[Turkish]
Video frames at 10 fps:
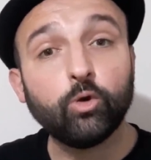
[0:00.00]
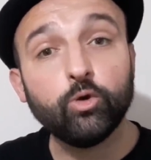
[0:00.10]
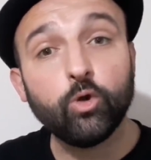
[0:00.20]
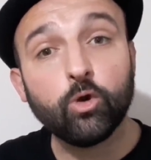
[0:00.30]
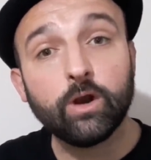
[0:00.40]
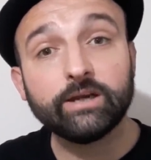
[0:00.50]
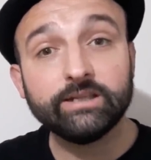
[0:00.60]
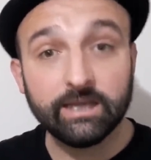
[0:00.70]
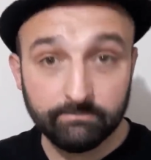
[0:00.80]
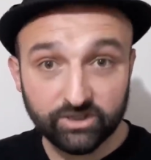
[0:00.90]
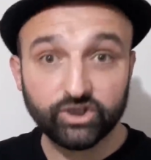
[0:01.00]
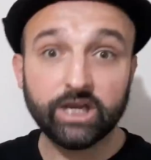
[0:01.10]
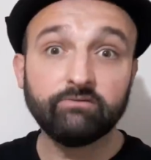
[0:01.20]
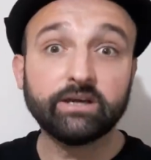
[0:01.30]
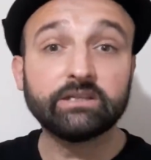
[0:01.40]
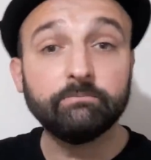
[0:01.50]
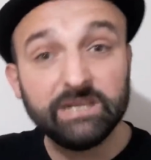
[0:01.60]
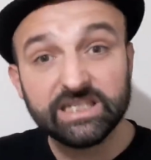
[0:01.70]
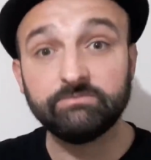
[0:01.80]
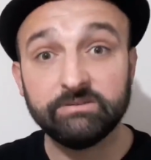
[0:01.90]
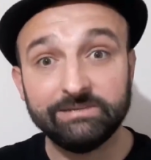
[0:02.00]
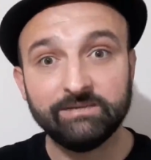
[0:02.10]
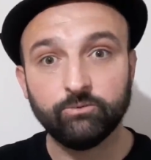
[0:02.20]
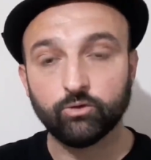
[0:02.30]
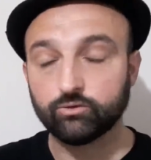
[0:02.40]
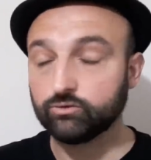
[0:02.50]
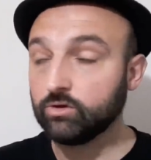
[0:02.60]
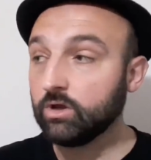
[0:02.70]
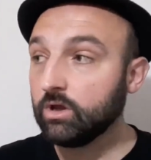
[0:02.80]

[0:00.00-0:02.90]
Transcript: oluyorlar diye bir şey var da biz mi bilmiyoruz?